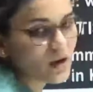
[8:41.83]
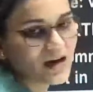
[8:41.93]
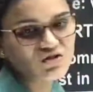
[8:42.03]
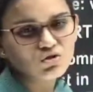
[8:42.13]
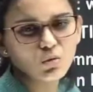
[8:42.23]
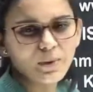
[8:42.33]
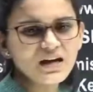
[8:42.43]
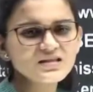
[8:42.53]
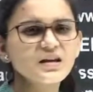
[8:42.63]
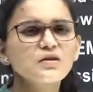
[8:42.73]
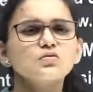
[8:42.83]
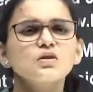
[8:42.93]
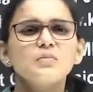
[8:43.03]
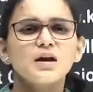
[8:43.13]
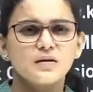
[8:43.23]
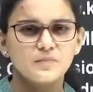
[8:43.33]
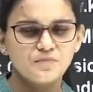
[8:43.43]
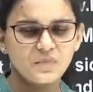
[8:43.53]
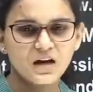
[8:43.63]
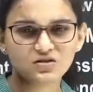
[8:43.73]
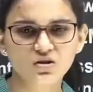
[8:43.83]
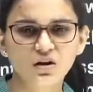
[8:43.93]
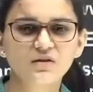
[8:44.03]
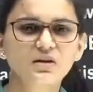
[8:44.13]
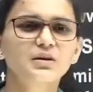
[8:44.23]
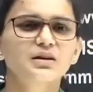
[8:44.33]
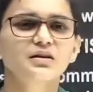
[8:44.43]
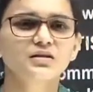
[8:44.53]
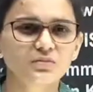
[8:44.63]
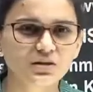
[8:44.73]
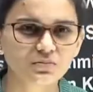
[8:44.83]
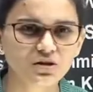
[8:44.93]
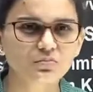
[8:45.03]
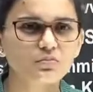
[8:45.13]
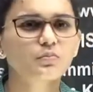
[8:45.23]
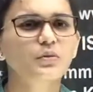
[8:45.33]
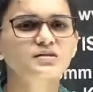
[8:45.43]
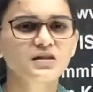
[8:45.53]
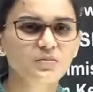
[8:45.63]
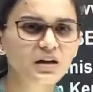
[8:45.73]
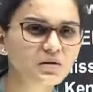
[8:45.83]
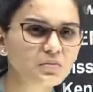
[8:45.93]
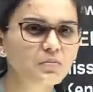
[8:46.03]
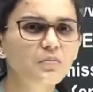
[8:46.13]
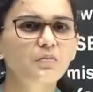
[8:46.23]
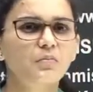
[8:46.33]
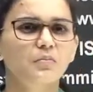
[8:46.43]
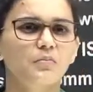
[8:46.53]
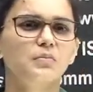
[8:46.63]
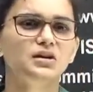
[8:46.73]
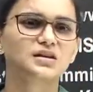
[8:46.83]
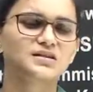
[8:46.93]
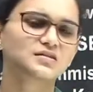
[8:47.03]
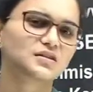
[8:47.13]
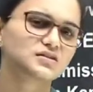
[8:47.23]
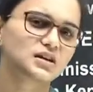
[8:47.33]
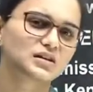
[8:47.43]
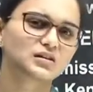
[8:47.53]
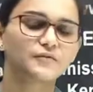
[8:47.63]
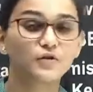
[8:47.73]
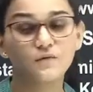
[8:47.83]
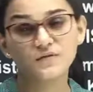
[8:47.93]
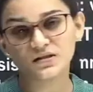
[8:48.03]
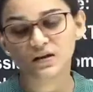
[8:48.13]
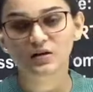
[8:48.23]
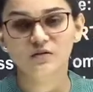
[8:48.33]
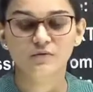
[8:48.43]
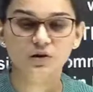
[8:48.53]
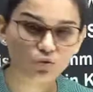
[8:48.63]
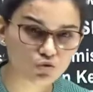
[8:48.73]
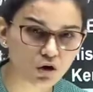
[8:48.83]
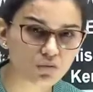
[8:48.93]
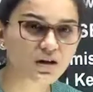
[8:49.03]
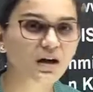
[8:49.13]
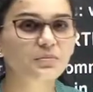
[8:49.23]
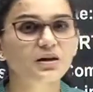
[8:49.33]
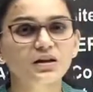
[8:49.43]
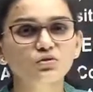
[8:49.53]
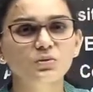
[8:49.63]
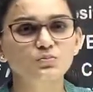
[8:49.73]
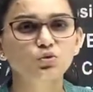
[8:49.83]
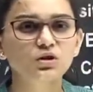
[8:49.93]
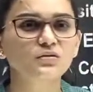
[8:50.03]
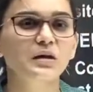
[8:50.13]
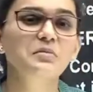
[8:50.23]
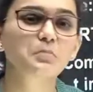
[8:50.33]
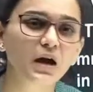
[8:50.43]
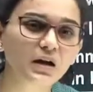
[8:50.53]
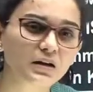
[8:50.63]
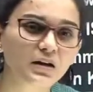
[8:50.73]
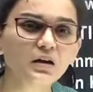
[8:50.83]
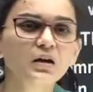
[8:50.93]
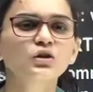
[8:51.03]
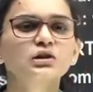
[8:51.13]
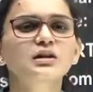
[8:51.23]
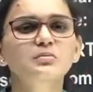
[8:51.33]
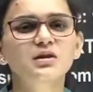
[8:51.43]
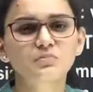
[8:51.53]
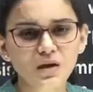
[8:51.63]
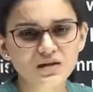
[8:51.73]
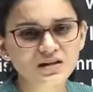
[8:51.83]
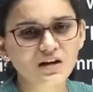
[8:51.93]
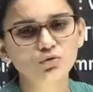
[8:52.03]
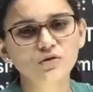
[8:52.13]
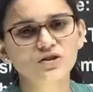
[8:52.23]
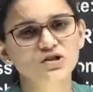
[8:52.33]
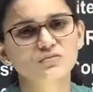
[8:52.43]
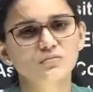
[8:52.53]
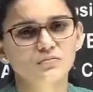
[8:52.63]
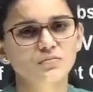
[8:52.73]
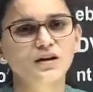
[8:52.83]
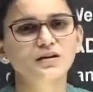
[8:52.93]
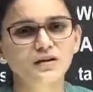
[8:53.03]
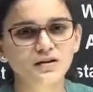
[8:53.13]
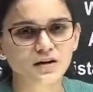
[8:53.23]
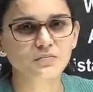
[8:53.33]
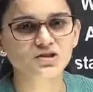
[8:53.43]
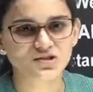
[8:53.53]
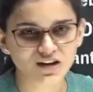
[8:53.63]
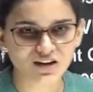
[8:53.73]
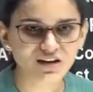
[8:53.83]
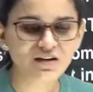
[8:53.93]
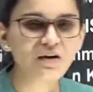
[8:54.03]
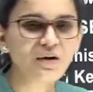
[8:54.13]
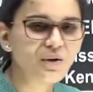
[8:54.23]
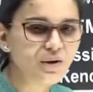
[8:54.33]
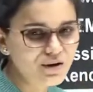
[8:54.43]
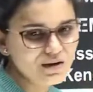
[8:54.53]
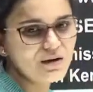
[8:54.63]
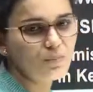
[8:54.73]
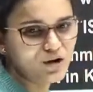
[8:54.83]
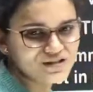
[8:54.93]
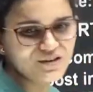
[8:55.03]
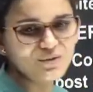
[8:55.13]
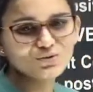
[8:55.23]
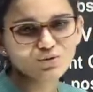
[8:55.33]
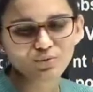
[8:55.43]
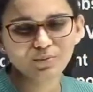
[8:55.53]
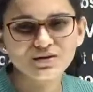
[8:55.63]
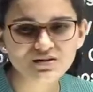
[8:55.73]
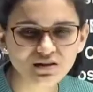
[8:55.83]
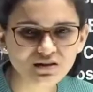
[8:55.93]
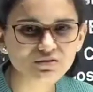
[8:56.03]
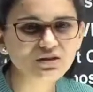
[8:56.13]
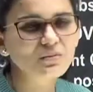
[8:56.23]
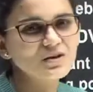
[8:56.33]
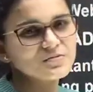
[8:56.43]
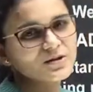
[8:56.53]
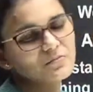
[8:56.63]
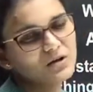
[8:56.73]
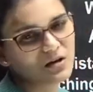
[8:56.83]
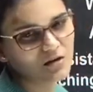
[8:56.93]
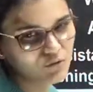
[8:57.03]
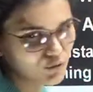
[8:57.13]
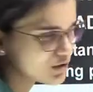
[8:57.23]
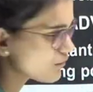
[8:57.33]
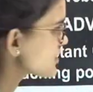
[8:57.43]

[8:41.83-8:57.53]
तो आज दोपहर से ही क्योंकि मैं आज अवेलेबल नहीं थी मतलब दिन भर से ही पहले मदर के साथ कहीं जाना था फिर ऑफिस था फिर कुछ और भी काम निकले तो मैं पूरे टाइम बाहर रही लेकिन मैंने मेल्स का नोटिफिकेशन टन टन टन बजता रहा और बहुत सारे लोग जो पर्सनली जिनके पास मेरा नंबर है उन लोगों ने